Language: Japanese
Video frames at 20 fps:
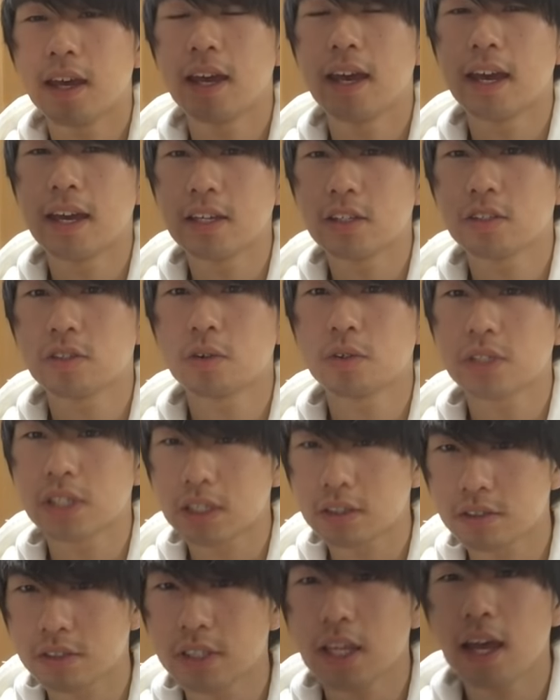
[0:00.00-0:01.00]
えー、装
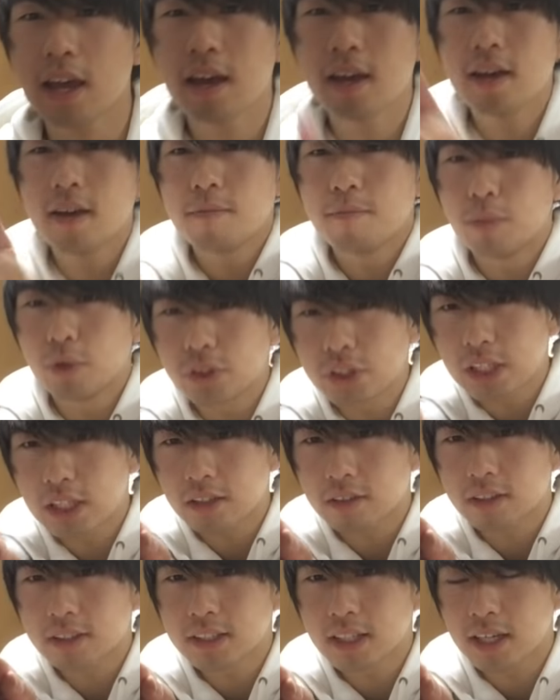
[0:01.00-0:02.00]
着して持ってっ
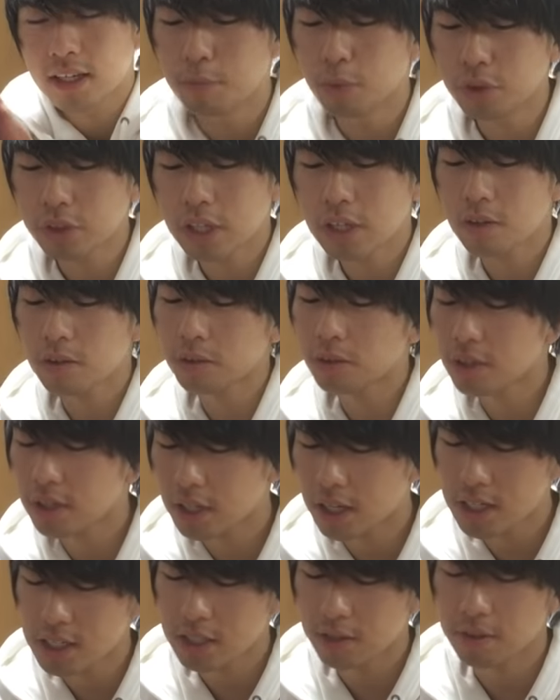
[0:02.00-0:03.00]
てください持っていくことに
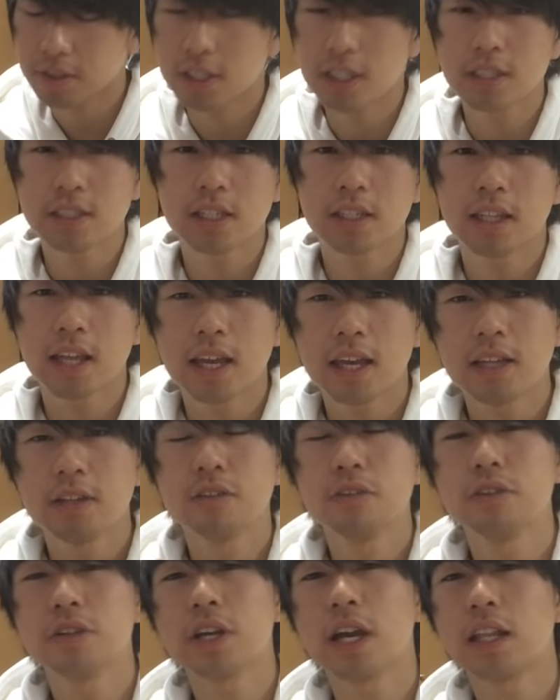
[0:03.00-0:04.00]
関しては全然ね
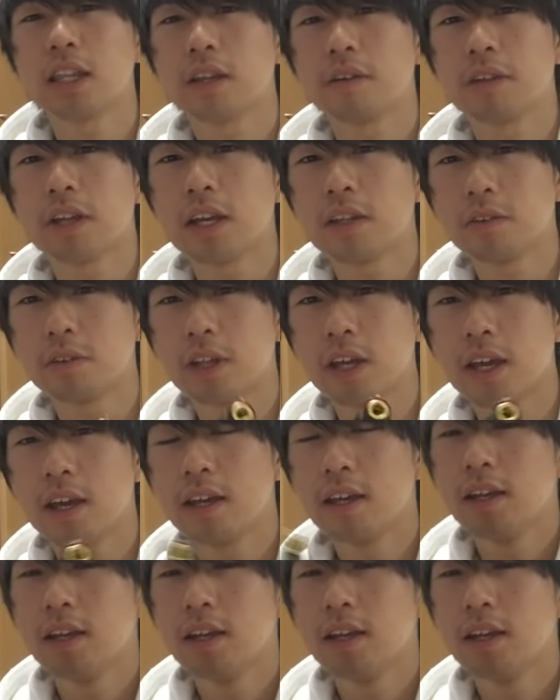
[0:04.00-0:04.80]
ルール違反ではないので、